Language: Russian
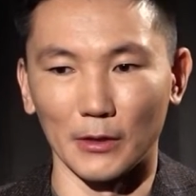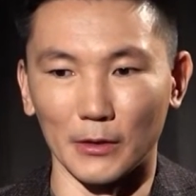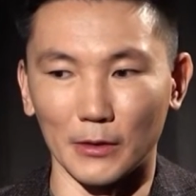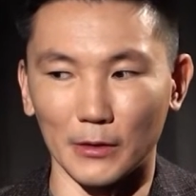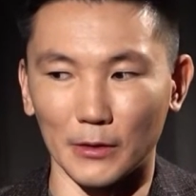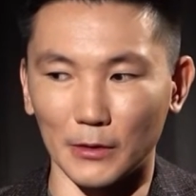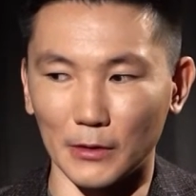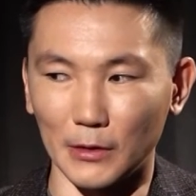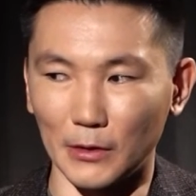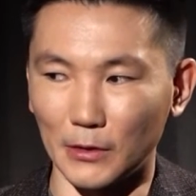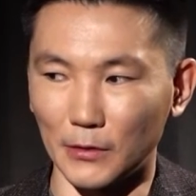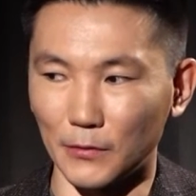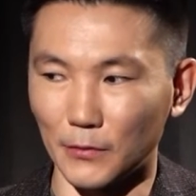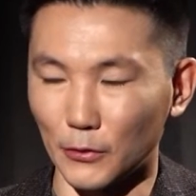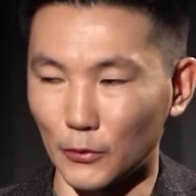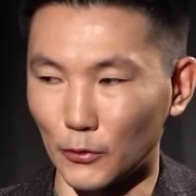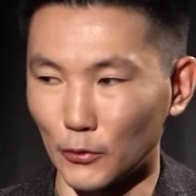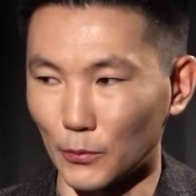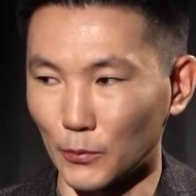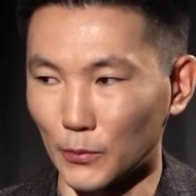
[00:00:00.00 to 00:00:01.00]
А, и
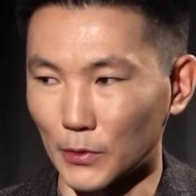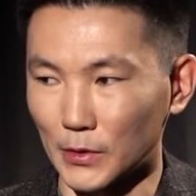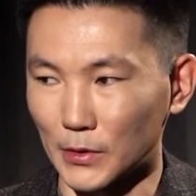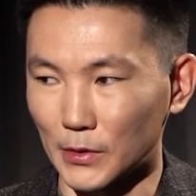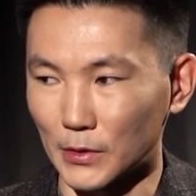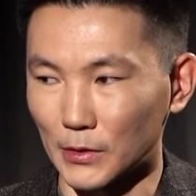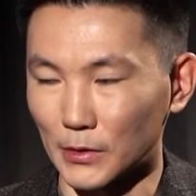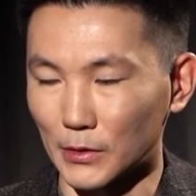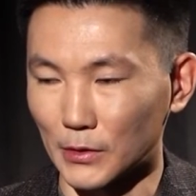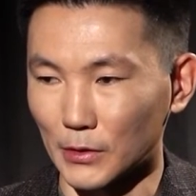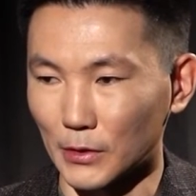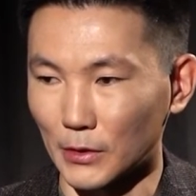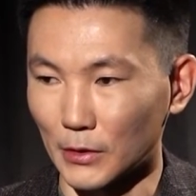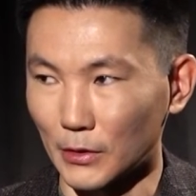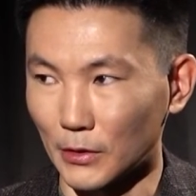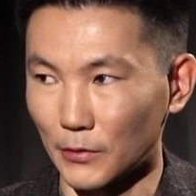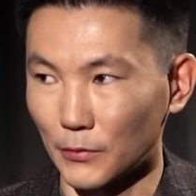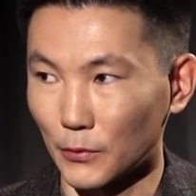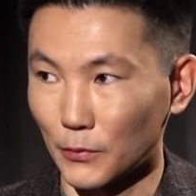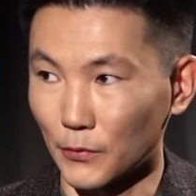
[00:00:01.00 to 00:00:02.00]
в одном из э,
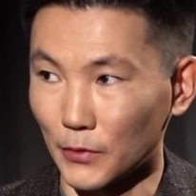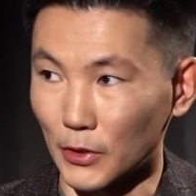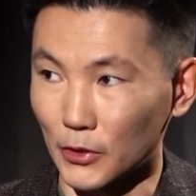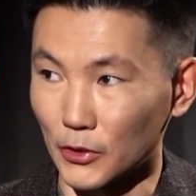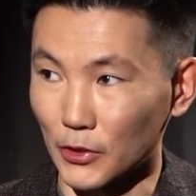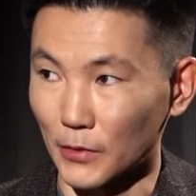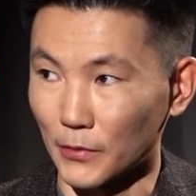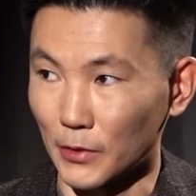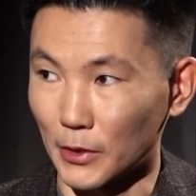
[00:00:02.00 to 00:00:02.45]
интервью вы даже